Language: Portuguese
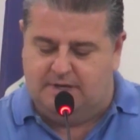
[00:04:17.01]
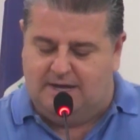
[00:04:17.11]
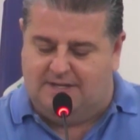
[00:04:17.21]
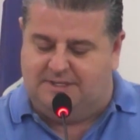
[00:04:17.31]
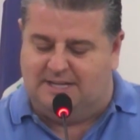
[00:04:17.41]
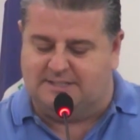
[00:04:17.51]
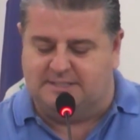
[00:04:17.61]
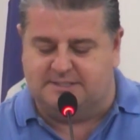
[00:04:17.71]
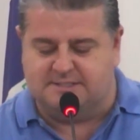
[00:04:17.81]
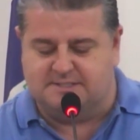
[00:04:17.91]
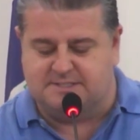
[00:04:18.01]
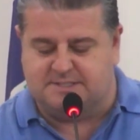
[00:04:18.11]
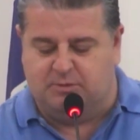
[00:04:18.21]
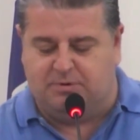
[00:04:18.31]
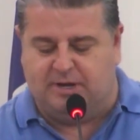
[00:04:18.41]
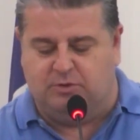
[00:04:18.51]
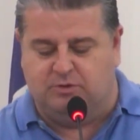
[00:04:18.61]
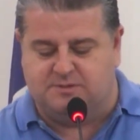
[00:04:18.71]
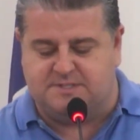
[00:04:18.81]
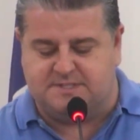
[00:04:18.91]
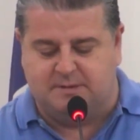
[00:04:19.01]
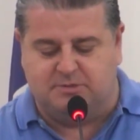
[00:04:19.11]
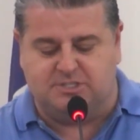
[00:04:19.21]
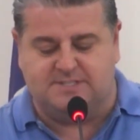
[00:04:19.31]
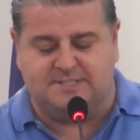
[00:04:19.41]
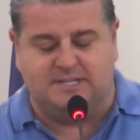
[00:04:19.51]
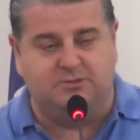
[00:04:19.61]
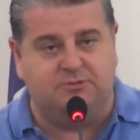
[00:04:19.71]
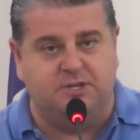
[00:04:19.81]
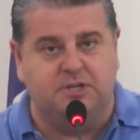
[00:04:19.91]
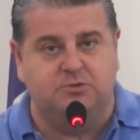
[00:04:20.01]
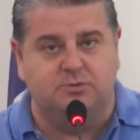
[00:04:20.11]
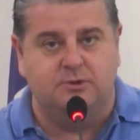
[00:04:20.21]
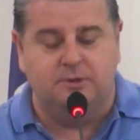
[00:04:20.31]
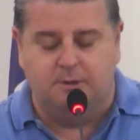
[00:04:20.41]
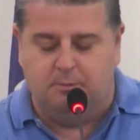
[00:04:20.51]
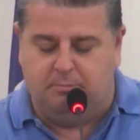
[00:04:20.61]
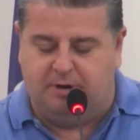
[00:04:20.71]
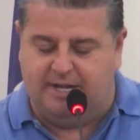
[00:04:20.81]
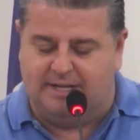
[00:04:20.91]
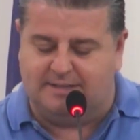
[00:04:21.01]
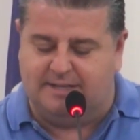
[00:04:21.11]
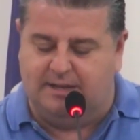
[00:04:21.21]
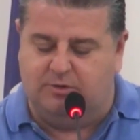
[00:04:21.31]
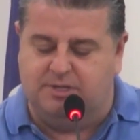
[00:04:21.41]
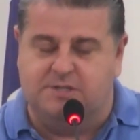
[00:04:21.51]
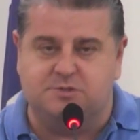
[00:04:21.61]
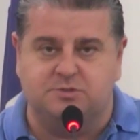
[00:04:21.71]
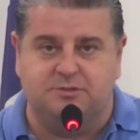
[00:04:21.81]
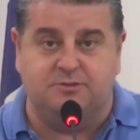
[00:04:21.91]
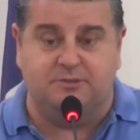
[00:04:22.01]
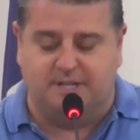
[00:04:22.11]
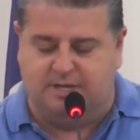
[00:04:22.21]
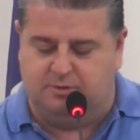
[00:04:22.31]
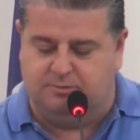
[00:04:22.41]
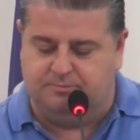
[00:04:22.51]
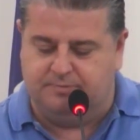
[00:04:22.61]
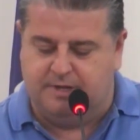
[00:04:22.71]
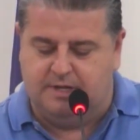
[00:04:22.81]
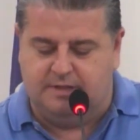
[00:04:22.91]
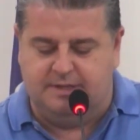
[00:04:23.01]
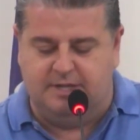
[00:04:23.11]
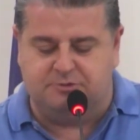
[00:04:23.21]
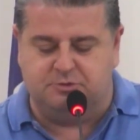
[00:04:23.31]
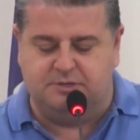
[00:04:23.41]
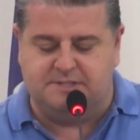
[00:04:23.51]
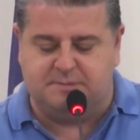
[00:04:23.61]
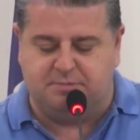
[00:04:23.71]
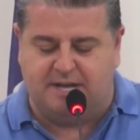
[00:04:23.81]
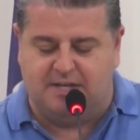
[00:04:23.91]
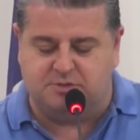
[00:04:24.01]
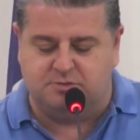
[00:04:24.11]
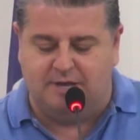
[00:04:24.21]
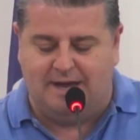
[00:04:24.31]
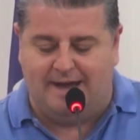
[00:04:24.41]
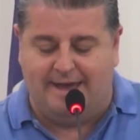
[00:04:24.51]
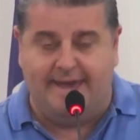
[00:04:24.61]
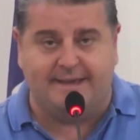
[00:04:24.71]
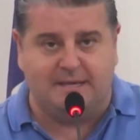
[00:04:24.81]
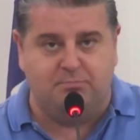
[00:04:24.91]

A data de transição para o novo sistema já está definido para até o início de fevereiro. Dentro deste prazo, a REC